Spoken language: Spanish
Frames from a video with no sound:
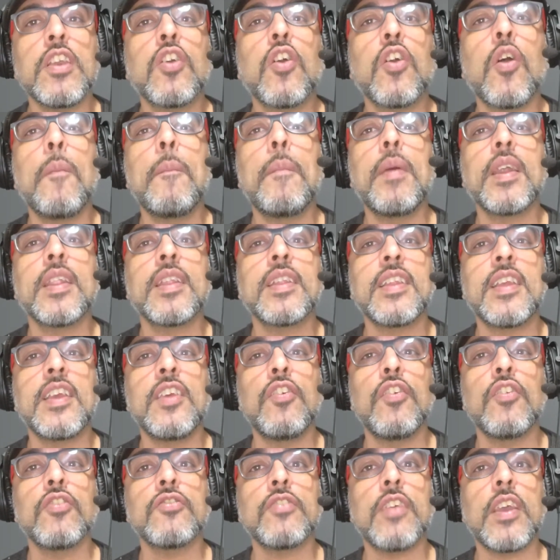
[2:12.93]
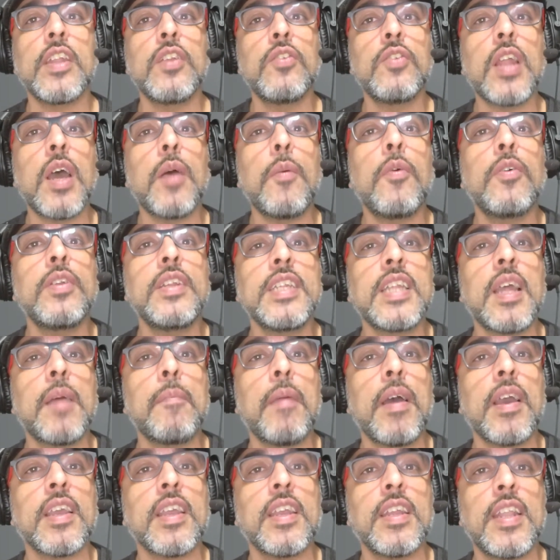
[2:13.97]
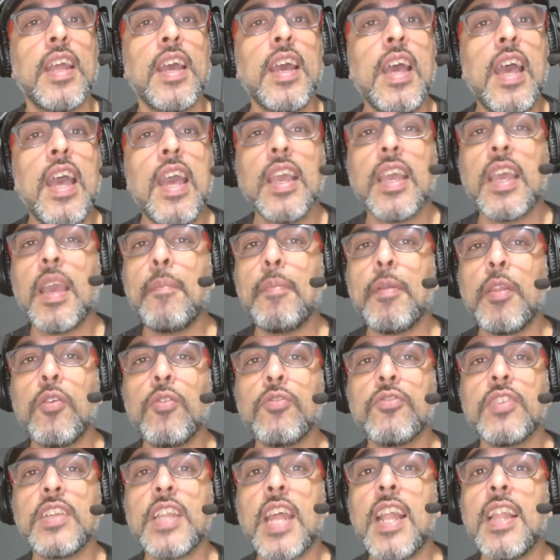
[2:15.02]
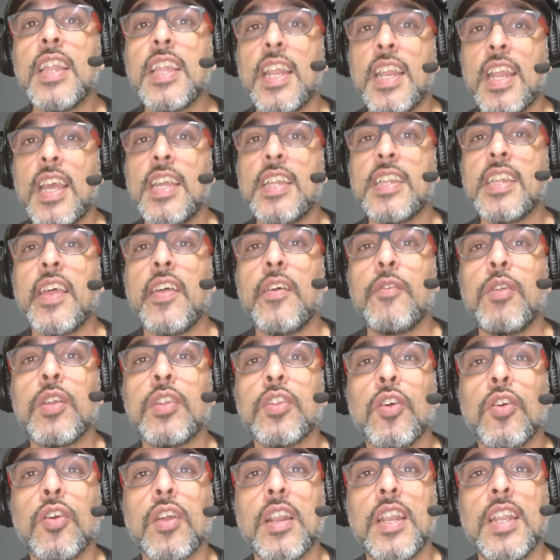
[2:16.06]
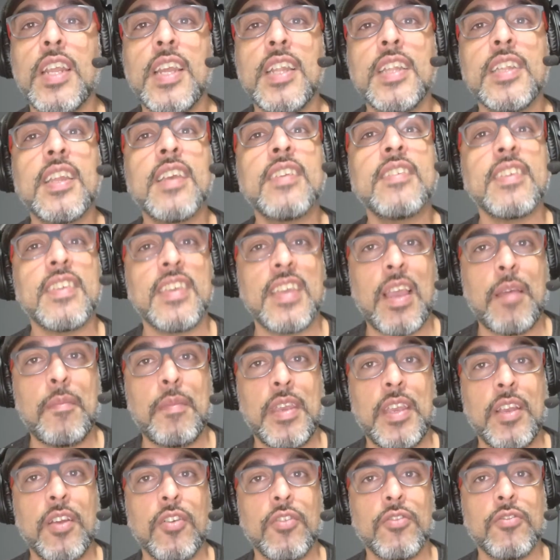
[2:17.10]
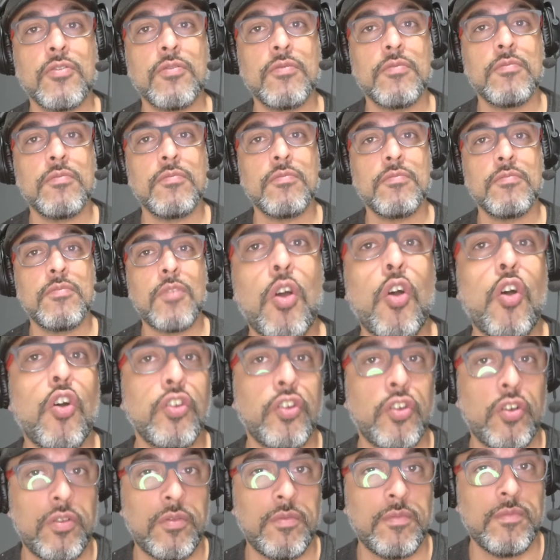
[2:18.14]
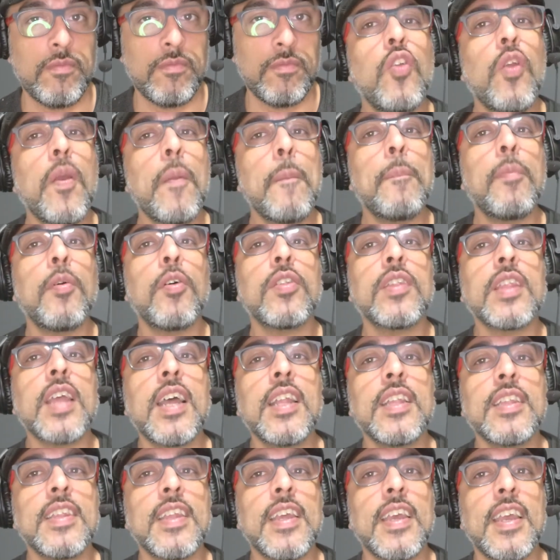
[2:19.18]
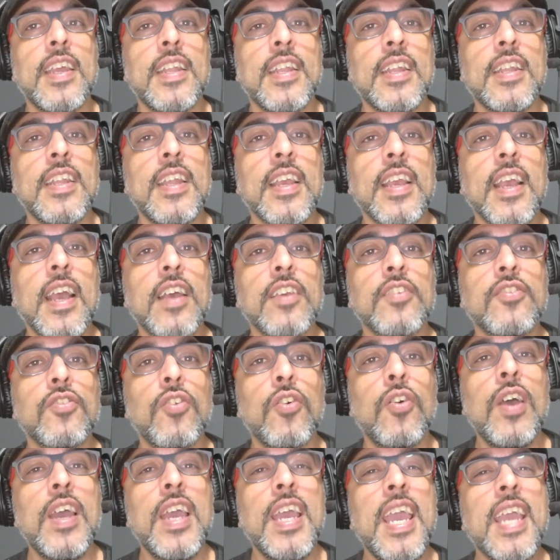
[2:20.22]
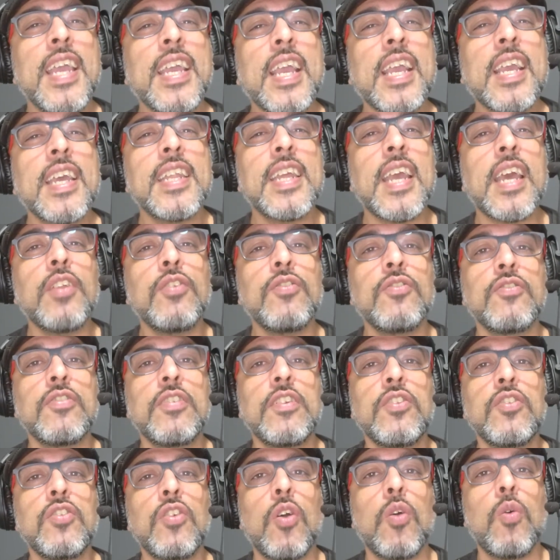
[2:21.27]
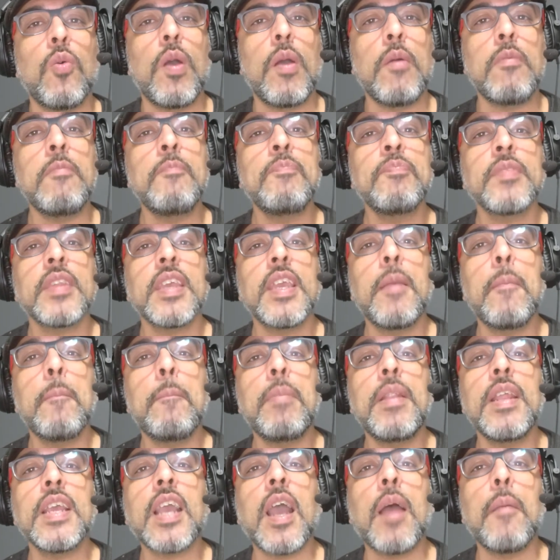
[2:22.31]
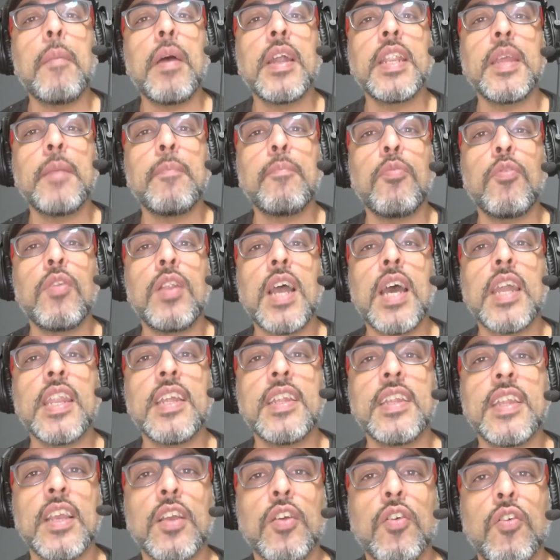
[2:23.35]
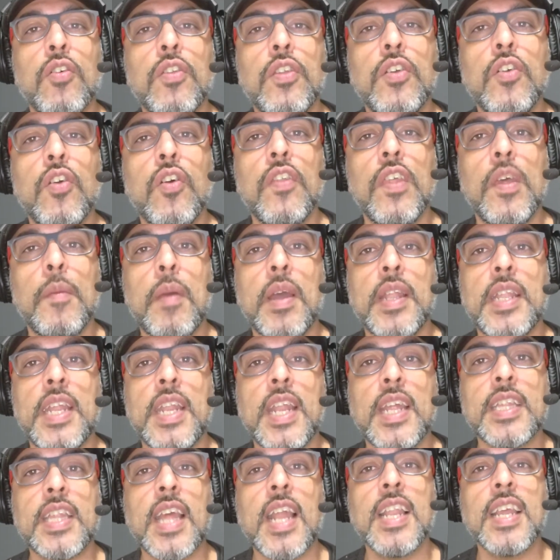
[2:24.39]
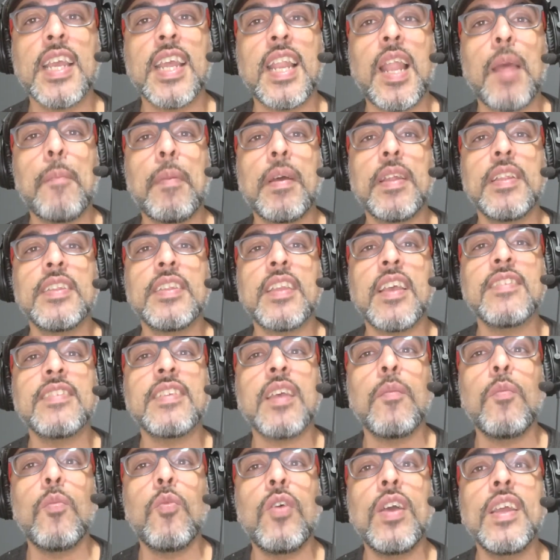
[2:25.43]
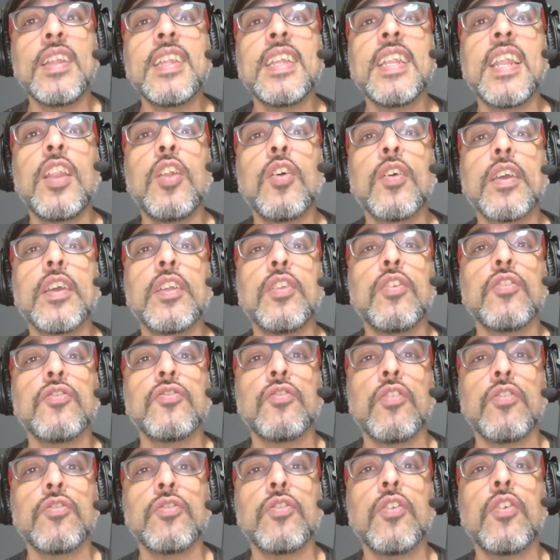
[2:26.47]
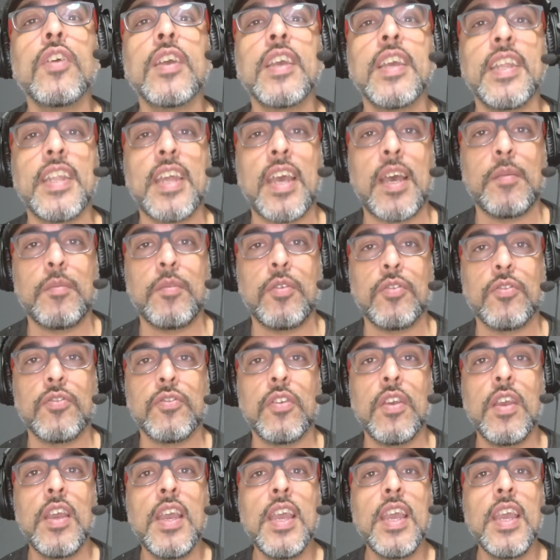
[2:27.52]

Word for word: y convertidos en una bonita página que producirá el deleite de nuestros clientes y amigos. ¿O no? Lo importante en este caso es que crear un sitio web implica manipular este código de manera tal que la pantalla muestre lo que nosotros queramos.